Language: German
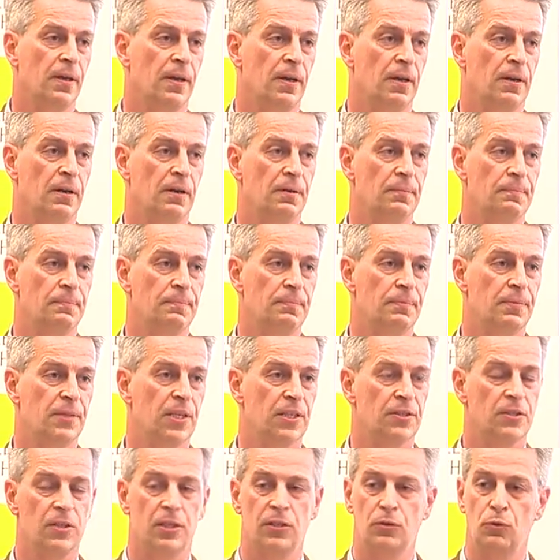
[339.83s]
Ähm,
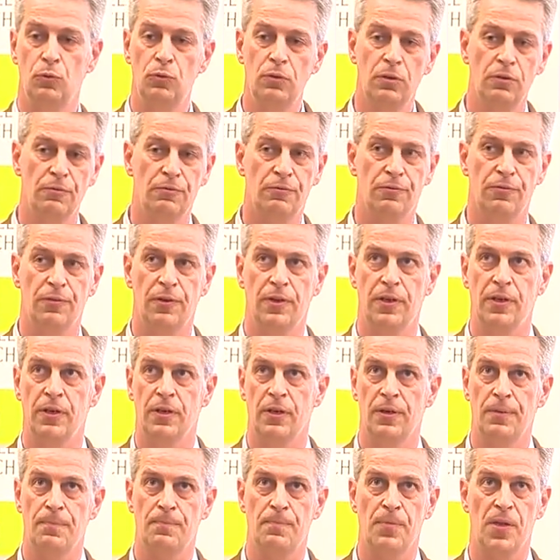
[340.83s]
das liegt
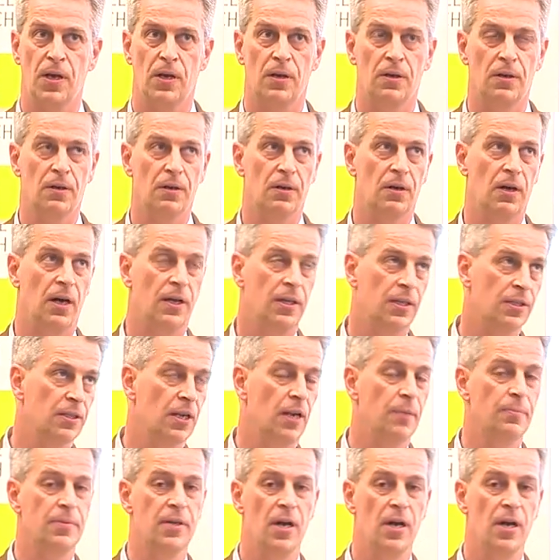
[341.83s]
ungefähr anderthalb